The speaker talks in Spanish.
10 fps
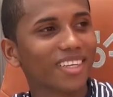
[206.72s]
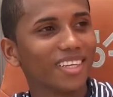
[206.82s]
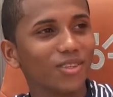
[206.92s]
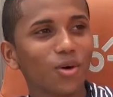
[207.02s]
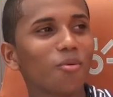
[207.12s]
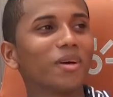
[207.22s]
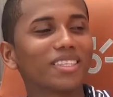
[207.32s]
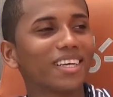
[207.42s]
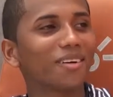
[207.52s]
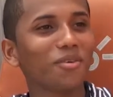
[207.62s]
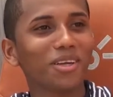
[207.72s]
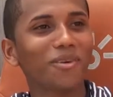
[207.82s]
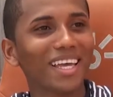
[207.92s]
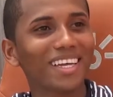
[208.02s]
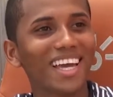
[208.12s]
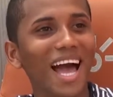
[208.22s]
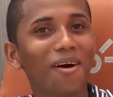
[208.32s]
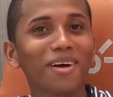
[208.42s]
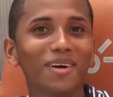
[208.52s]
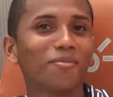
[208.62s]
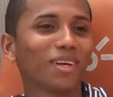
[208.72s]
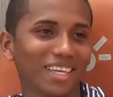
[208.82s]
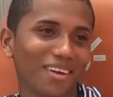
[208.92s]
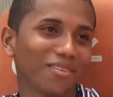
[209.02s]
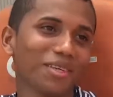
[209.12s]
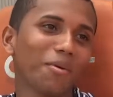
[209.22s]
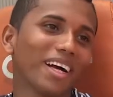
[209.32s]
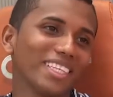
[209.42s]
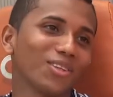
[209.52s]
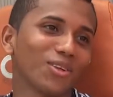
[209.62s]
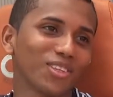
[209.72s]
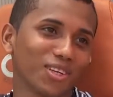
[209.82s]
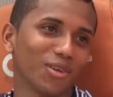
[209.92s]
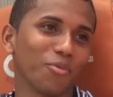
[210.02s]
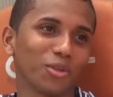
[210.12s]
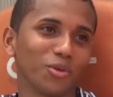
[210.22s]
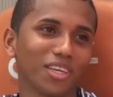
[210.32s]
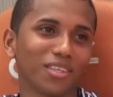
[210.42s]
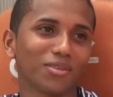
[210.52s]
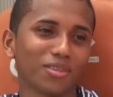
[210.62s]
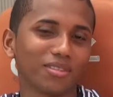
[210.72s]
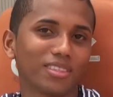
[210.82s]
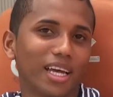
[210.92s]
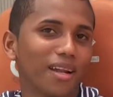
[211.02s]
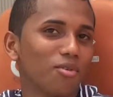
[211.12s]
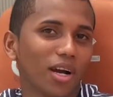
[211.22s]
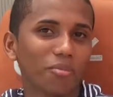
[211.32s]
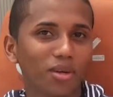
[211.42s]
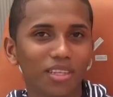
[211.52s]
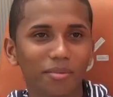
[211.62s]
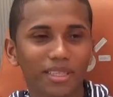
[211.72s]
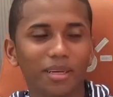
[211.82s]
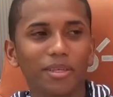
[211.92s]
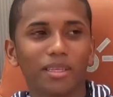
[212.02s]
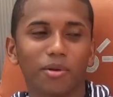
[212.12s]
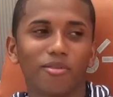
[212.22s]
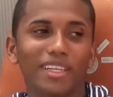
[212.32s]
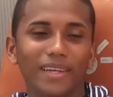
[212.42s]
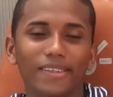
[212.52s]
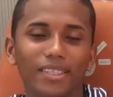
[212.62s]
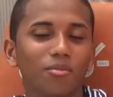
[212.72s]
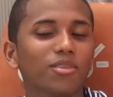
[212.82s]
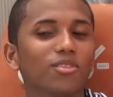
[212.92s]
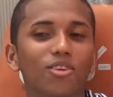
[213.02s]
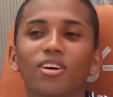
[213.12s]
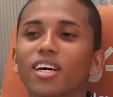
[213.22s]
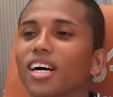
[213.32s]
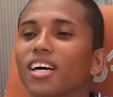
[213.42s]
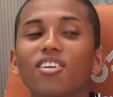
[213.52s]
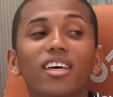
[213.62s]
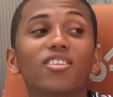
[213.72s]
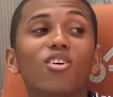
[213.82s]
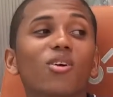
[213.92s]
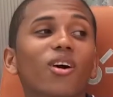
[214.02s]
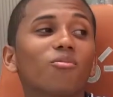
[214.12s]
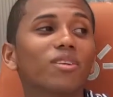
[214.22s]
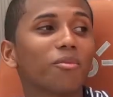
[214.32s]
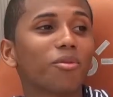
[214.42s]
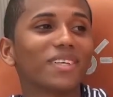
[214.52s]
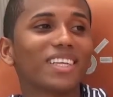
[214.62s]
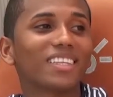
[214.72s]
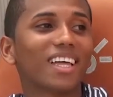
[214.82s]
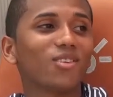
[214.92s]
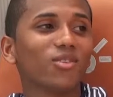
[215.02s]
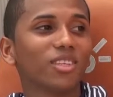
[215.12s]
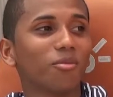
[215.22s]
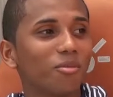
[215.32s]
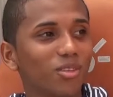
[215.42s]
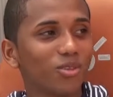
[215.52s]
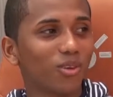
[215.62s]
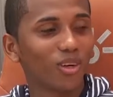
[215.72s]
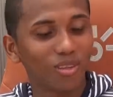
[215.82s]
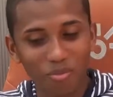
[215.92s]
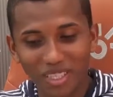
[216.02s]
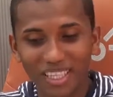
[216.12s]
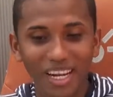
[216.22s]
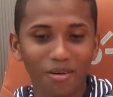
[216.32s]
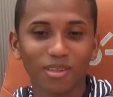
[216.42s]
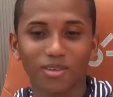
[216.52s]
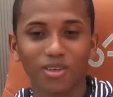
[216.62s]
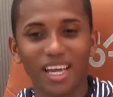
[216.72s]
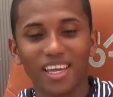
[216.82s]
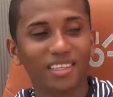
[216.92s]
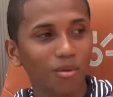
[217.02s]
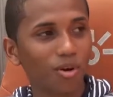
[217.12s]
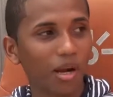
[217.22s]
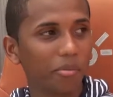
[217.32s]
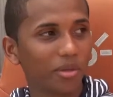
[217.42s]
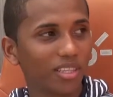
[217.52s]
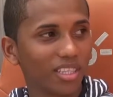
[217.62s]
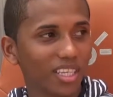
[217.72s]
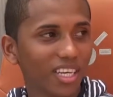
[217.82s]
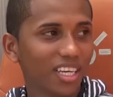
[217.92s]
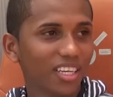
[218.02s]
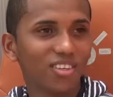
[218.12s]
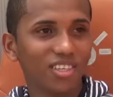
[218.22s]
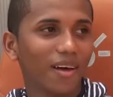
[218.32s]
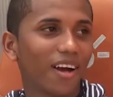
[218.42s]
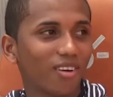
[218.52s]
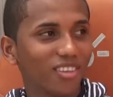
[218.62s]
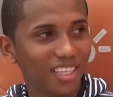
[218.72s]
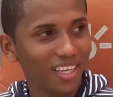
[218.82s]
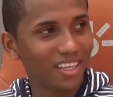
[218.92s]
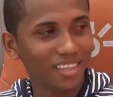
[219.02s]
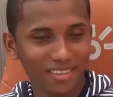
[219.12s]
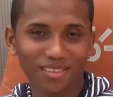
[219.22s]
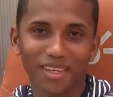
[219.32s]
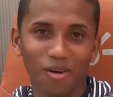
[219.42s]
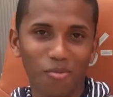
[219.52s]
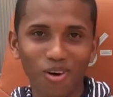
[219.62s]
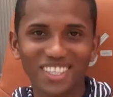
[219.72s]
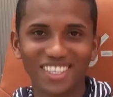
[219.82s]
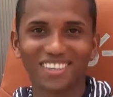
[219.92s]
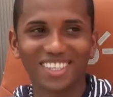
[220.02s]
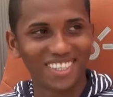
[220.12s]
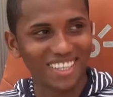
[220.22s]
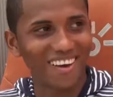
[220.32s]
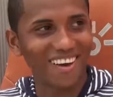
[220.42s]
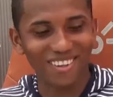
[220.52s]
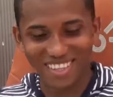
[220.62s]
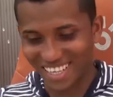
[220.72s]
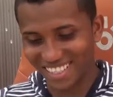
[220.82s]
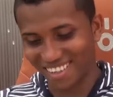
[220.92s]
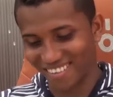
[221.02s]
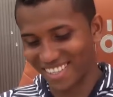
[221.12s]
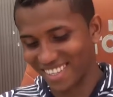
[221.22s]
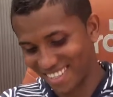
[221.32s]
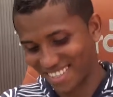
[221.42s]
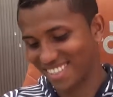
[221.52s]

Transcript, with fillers: Y todos me decían, oye Brian, ya. Porque ya iban ganando 2-0 Deportivo Quito. Ya éramos campeones prácticamente, pero faltaban 5 minutos. dije, no, yo voy a cumplir la promesa hasta el último minuto, cuando pite el árbitro y ahí ya somos campeones. Yo estaba con tres, se lo puedo decir ahorita, estaba con tres cervezas.